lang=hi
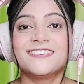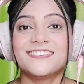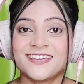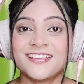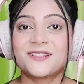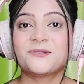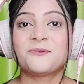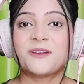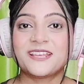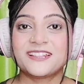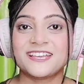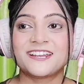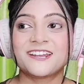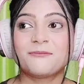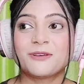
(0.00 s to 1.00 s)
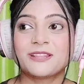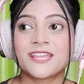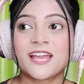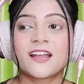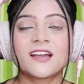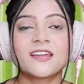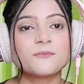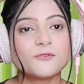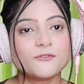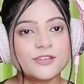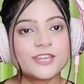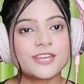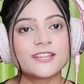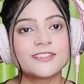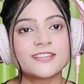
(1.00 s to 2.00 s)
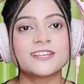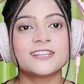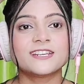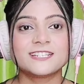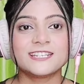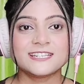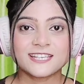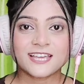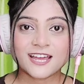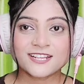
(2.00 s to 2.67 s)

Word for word: ये तो भाई देखना बनता है अगर मूवी के अंदर ये चीज़